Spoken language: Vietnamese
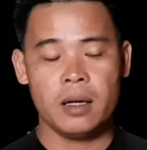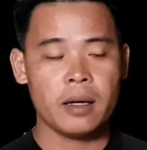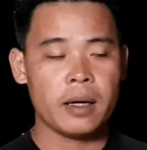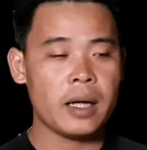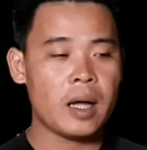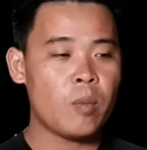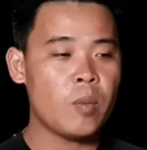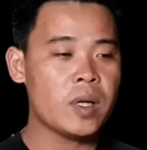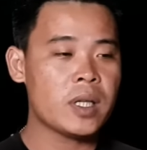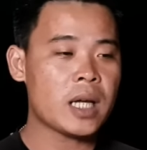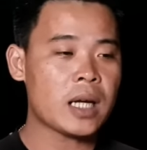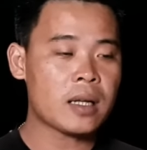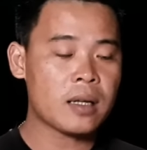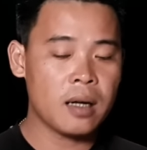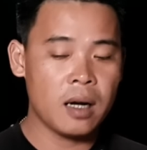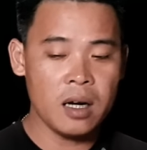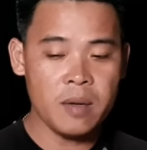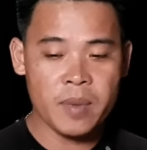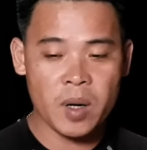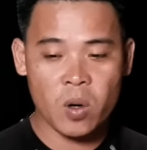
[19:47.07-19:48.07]
cái ông mới trách
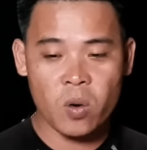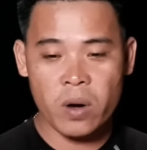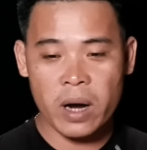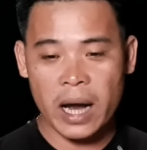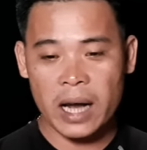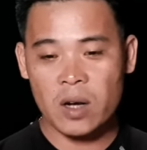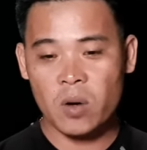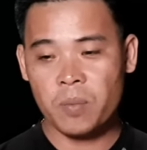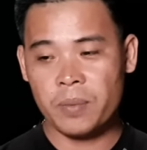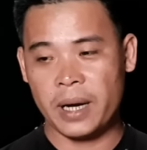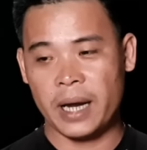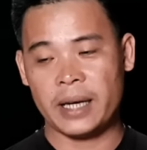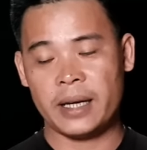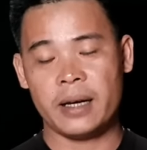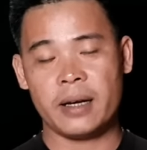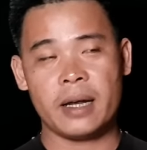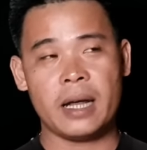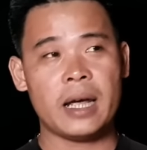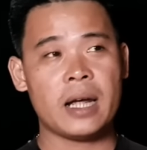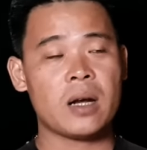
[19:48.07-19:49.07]
cứ mà cô hai lúc này
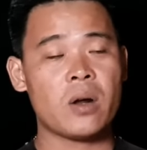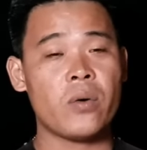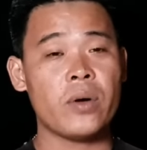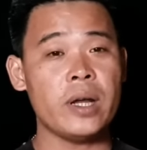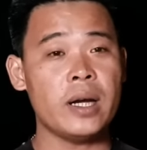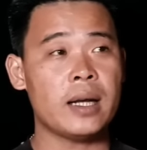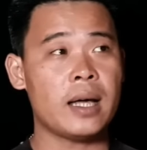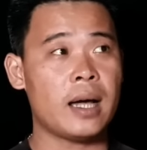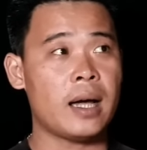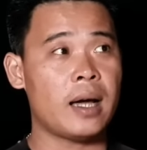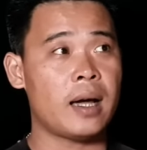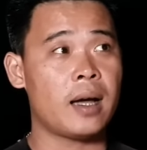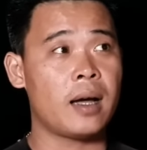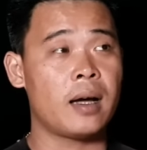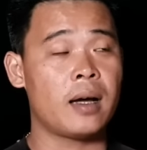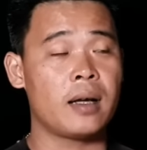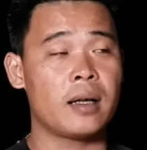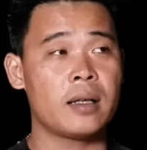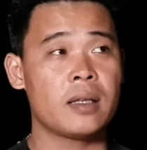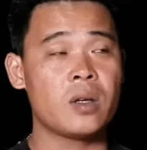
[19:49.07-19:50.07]
thì nghe nói là
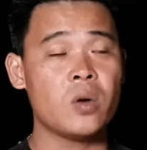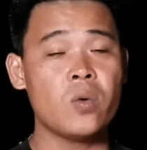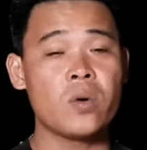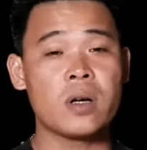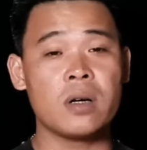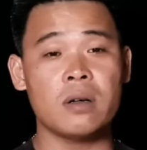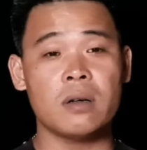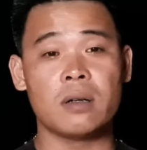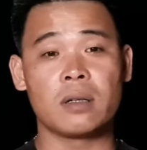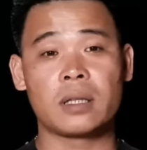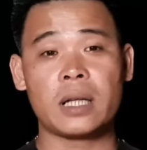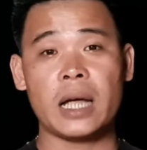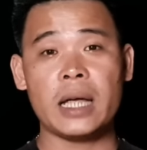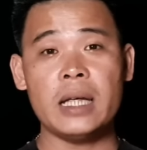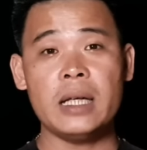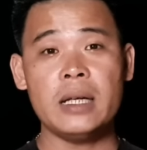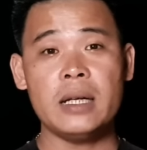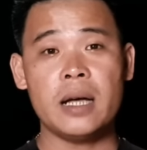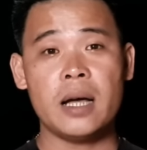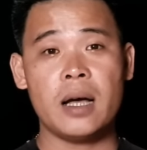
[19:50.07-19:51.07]
chú cường
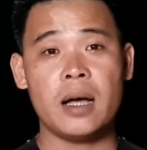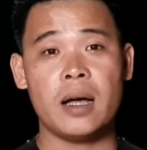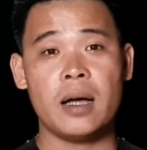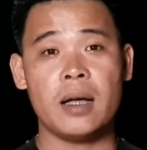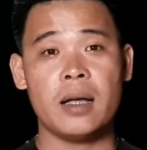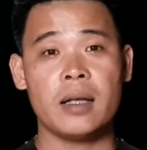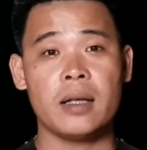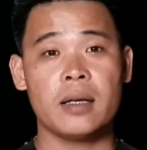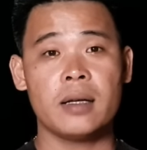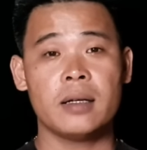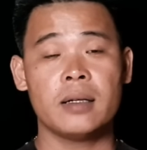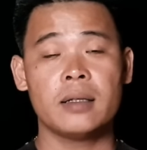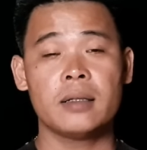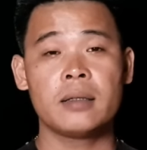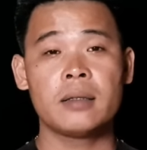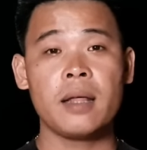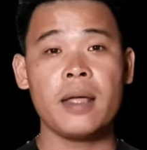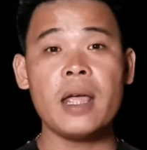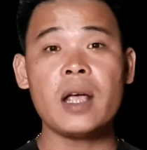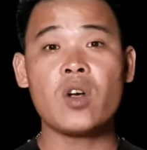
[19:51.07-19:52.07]
thấy uh,
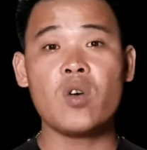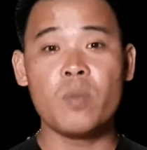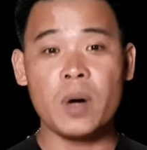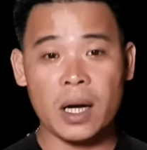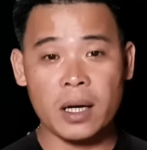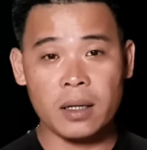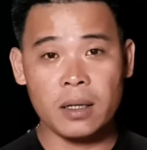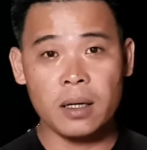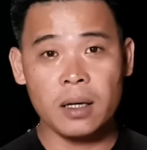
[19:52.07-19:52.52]
tía của mình